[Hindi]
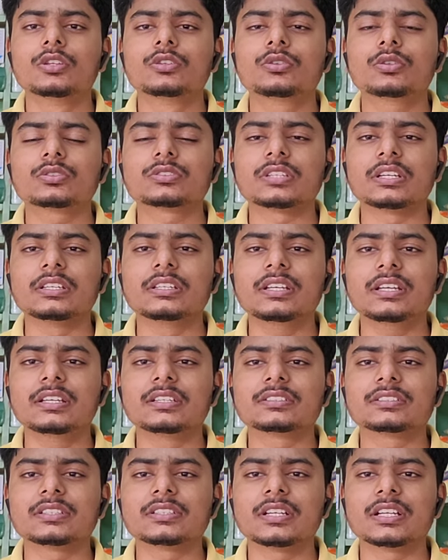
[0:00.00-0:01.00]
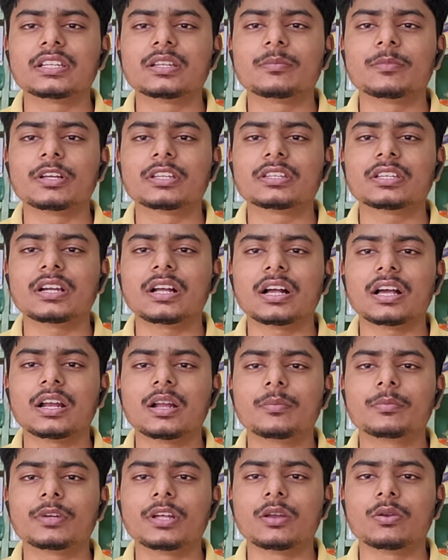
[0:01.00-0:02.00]
तो सही है इससे ज़्यादा मात्रा अगर
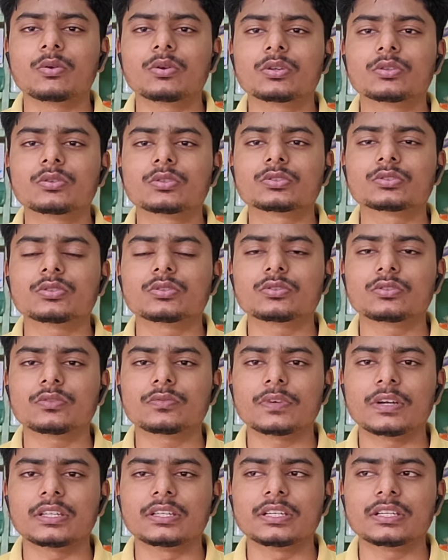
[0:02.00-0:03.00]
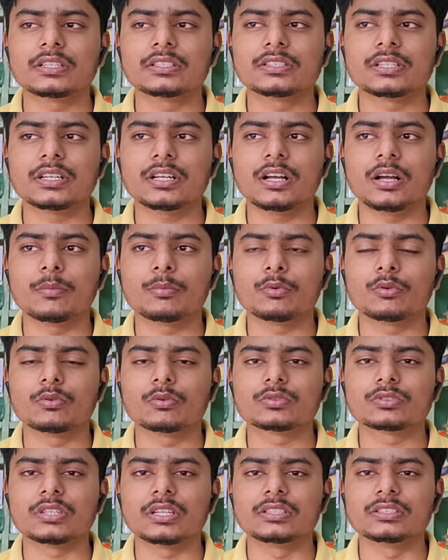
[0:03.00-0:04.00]
आप डालोगे दोस्तों तो फ़ायदे की जगह आपको
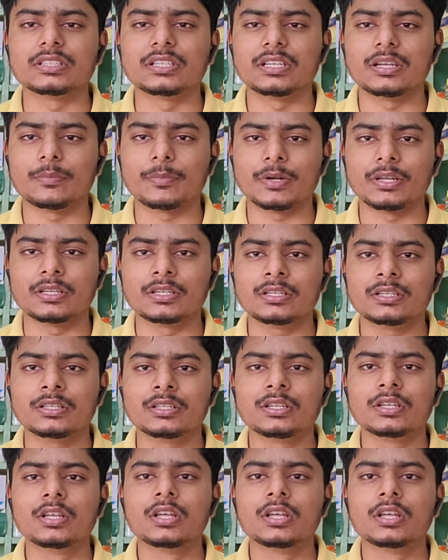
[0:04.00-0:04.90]
नुकसान झेलना पड़ेगा